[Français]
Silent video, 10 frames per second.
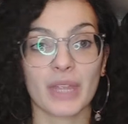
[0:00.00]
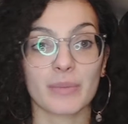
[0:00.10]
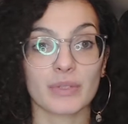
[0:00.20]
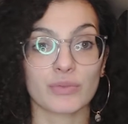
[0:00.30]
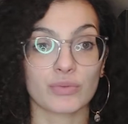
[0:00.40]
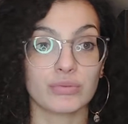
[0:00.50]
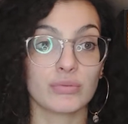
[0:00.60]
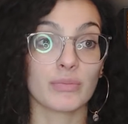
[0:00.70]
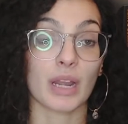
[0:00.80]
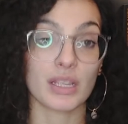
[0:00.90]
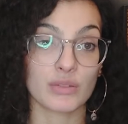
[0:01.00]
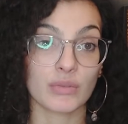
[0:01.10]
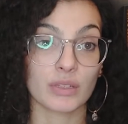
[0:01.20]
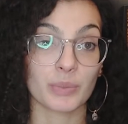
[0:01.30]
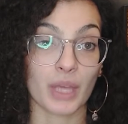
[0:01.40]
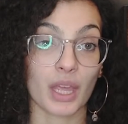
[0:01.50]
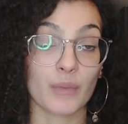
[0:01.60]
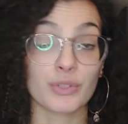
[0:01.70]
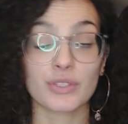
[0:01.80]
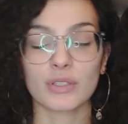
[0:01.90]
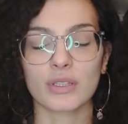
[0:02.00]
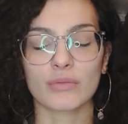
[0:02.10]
Et bah du coup, bah là ils se sont inspirés à moitié.